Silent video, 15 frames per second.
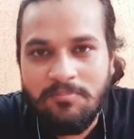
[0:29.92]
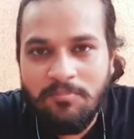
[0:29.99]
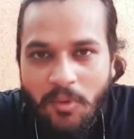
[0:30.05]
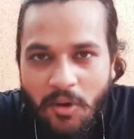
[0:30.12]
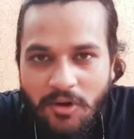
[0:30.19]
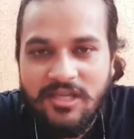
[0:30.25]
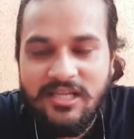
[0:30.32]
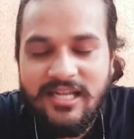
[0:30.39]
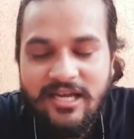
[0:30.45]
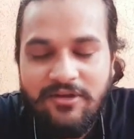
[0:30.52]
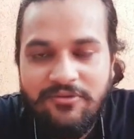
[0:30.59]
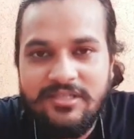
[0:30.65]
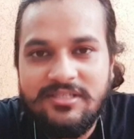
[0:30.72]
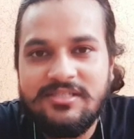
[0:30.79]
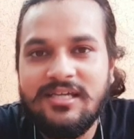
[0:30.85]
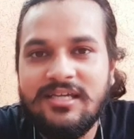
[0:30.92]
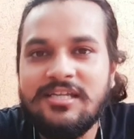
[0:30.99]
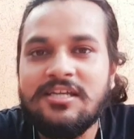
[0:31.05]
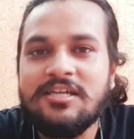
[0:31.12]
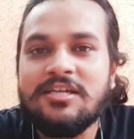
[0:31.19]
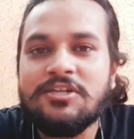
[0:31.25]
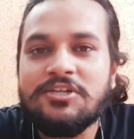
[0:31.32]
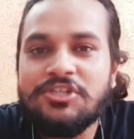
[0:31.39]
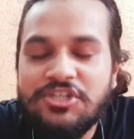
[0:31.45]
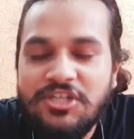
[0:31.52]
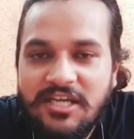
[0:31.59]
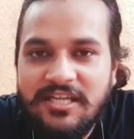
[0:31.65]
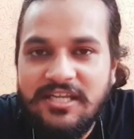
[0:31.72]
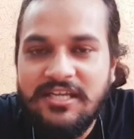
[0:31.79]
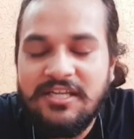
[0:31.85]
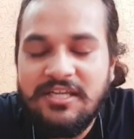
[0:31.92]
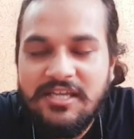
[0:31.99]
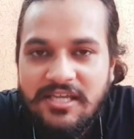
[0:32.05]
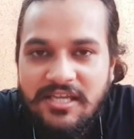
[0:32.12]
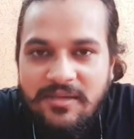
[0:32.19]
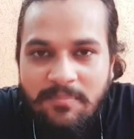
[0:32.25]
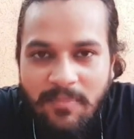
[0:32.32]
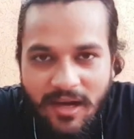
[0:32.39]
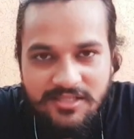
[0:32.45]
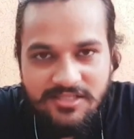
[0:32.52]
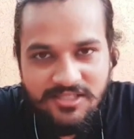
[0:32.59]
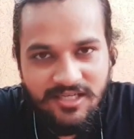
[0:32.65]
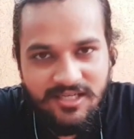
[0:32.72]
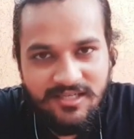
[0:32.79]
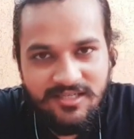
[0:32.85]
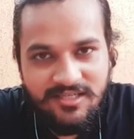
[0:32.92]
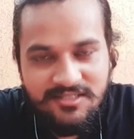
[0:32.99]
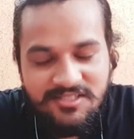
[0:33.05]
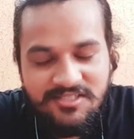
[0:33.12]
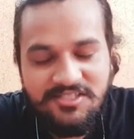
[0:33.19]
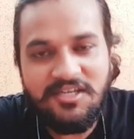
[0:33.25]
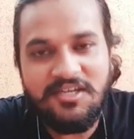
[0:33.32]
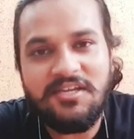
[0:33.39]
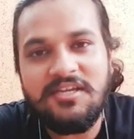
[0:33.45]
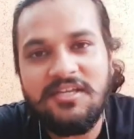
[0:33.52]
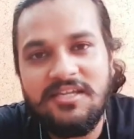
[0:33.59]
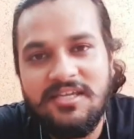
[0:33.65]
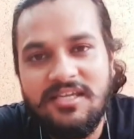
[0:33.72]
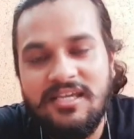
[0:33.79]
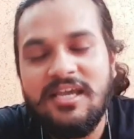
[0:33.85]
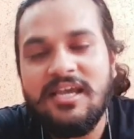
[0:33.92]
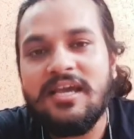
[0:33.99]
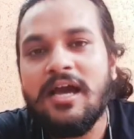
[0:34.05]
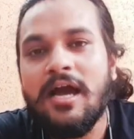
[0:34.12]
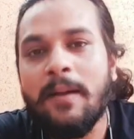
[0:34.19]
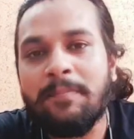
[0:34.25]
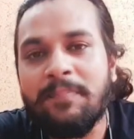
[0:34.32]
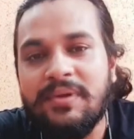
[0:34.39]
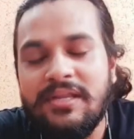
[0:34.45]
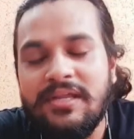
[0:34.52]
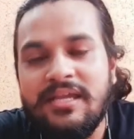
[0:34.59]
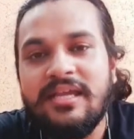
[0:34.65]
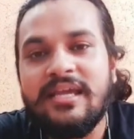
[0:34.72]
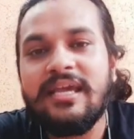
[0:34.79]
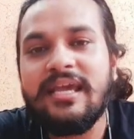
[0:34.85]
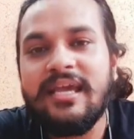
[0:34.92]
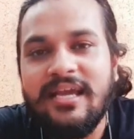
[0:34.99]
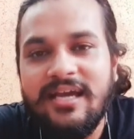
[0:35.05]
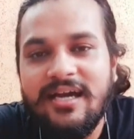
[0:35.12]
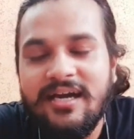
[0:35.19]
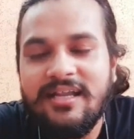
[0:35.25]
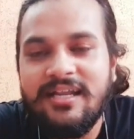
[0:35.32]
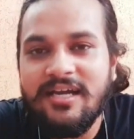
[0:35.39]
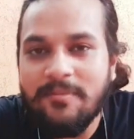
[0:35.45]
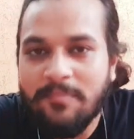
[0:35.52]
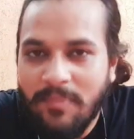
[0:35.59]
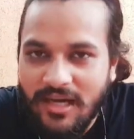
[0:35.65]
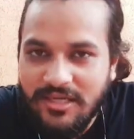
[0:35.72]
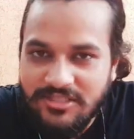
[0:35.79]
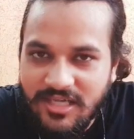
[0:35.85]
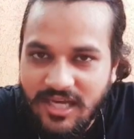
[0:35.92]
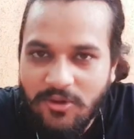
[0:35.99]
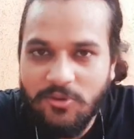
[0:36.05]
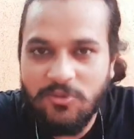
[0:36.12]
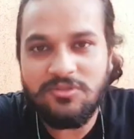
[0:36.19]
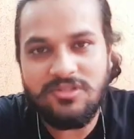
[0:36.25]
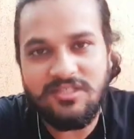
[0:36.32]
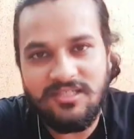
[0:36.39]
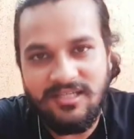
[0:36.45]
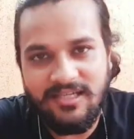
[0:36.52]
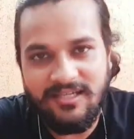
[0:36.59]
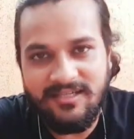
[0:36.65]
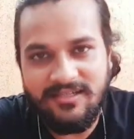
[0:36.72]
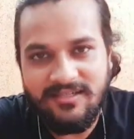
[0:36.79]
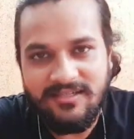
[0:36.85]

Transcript: बॉडी लैंग्वेज यानी शरीर की भाषा शरीर की अपनी एक अलग भाषा होती है